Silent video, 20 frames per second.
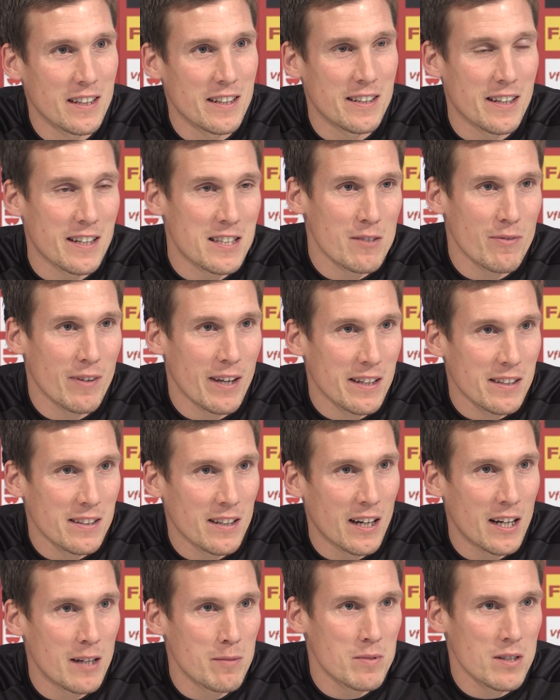in der
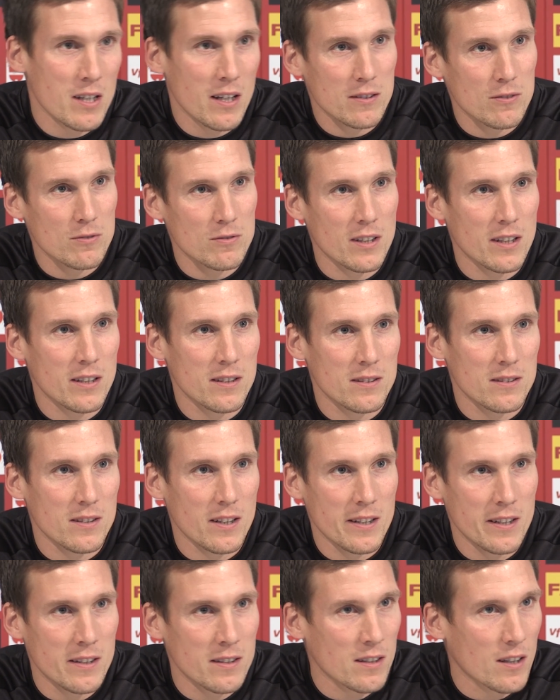zweiten Halbzeit und dann,
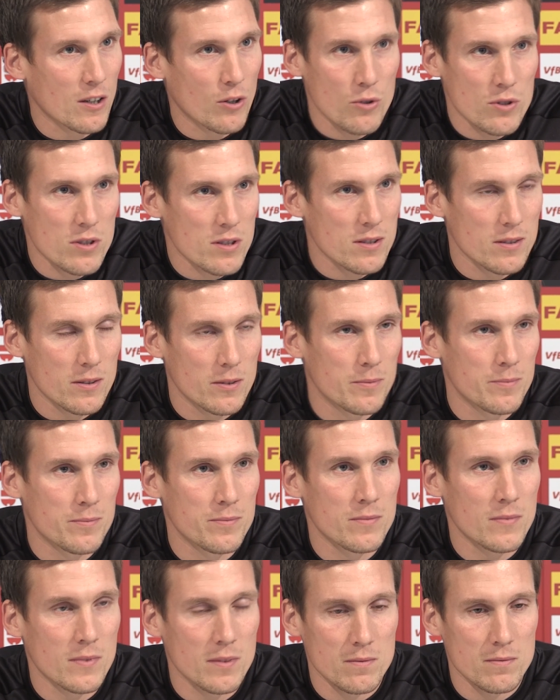dann hinten raus
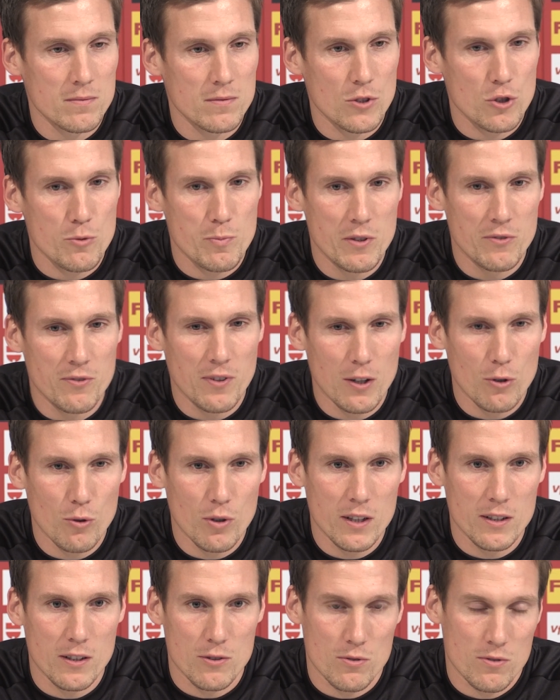ähm, das Spiel
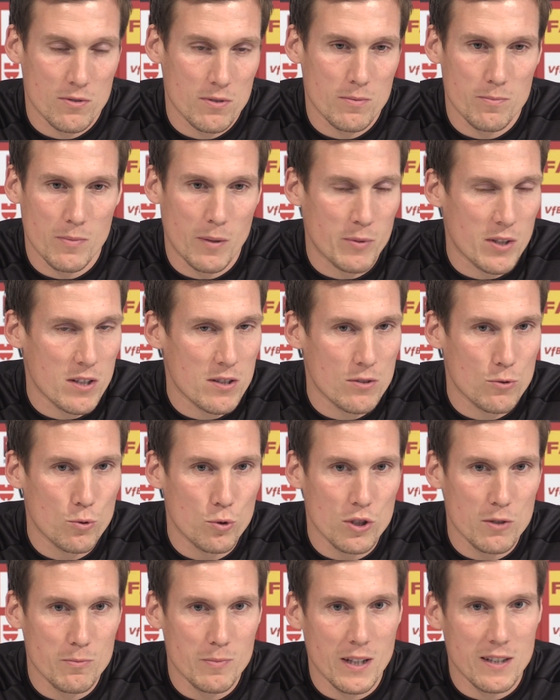verloren. Also sie haben das
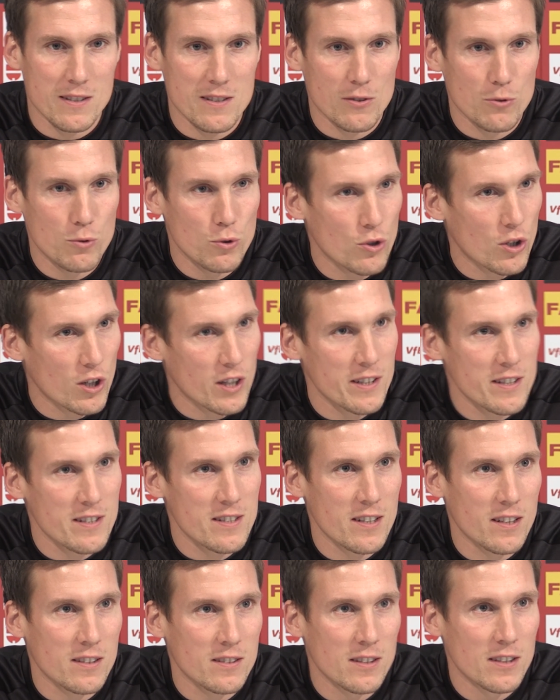gut gemacht, sehr gut
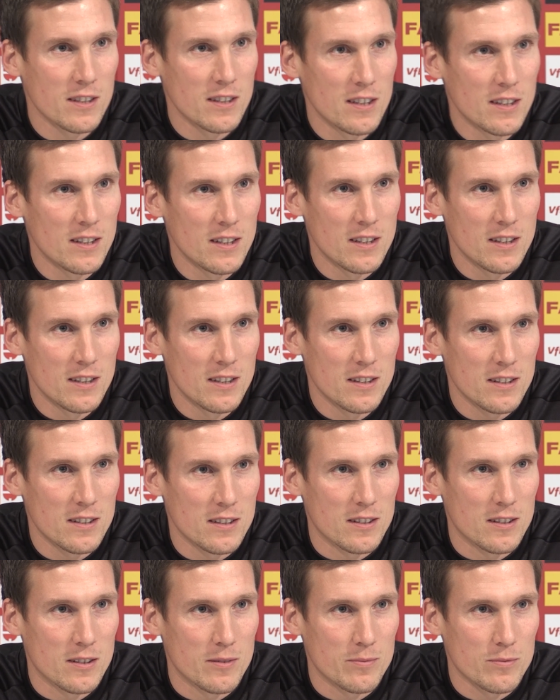organisiert,
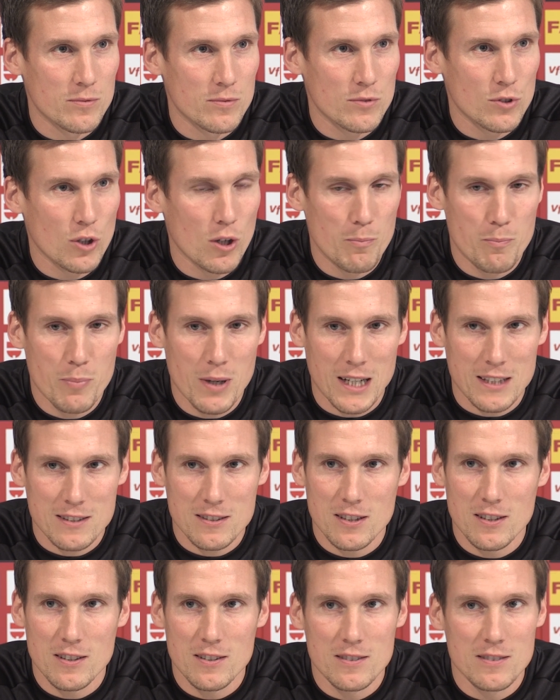ähm,
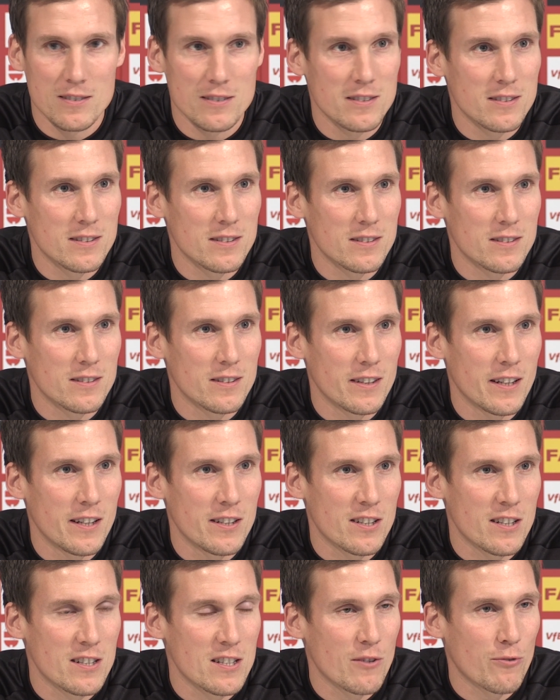kompakt,
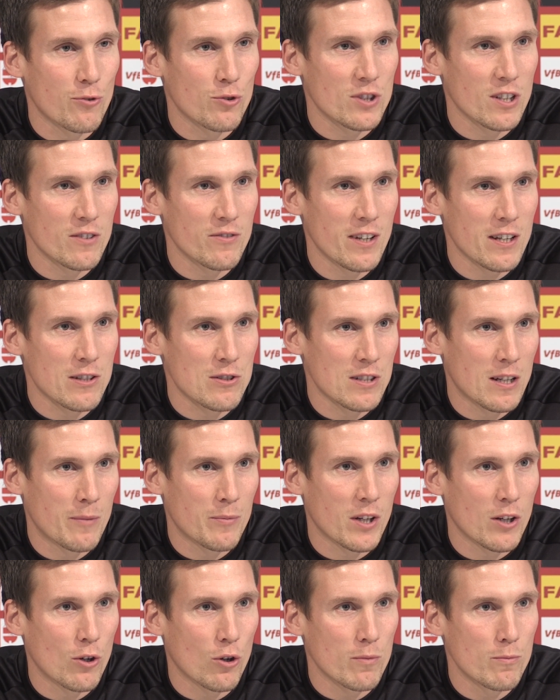intensiv unterwegs und
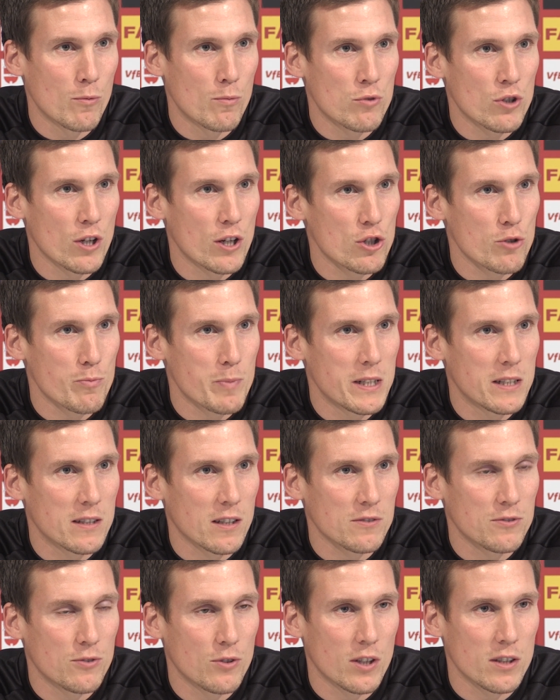haben dann auch im Umschaltspiel
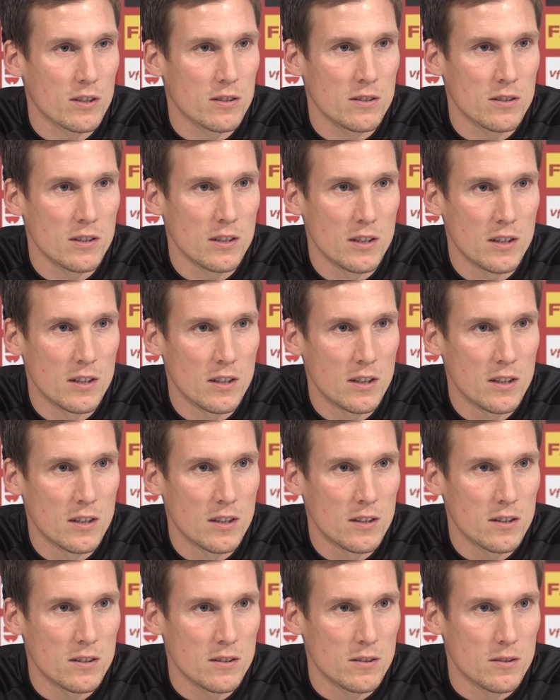nach vorne
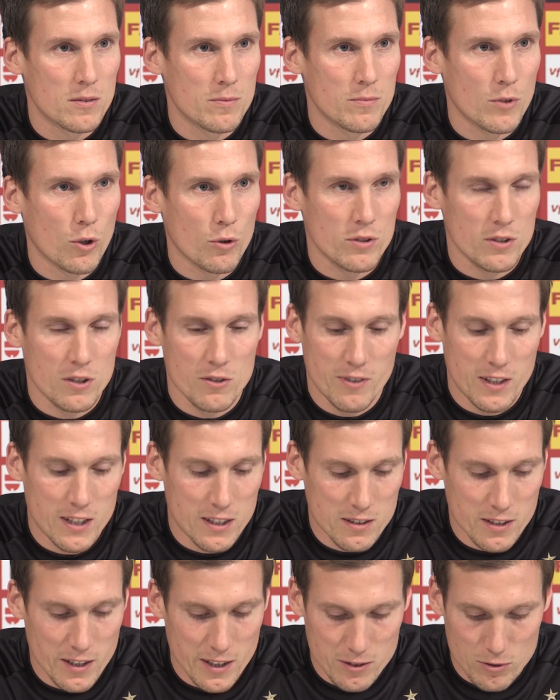ähm, auch eine
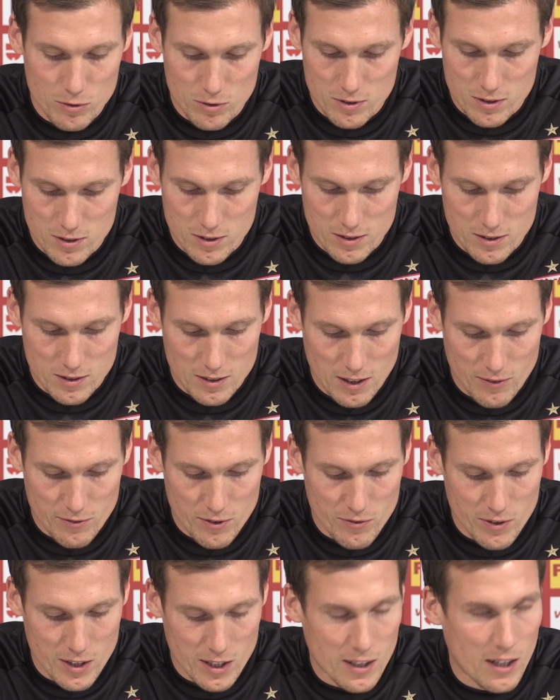Qualität. Und äh, ja,
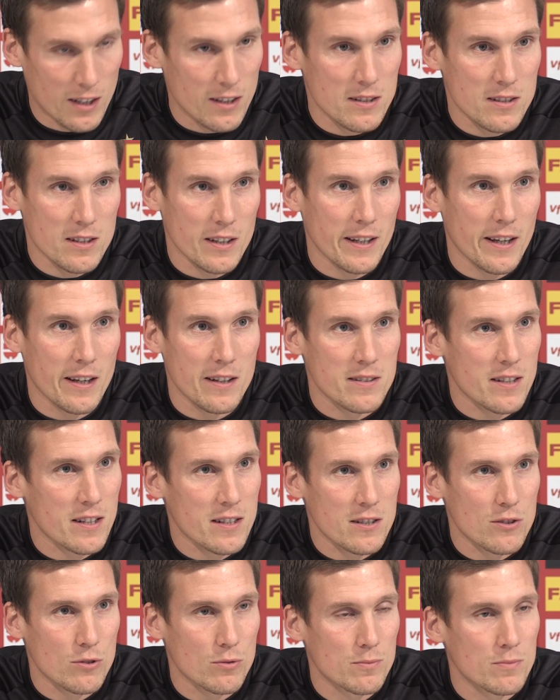wir werden alles dagegen
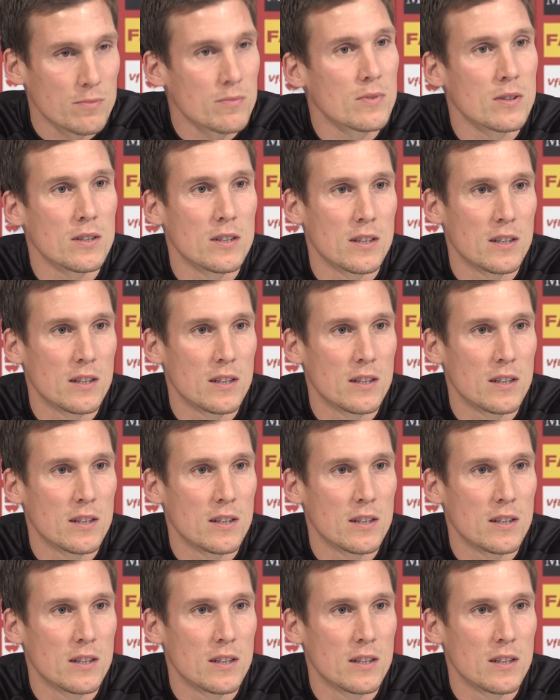setzen, um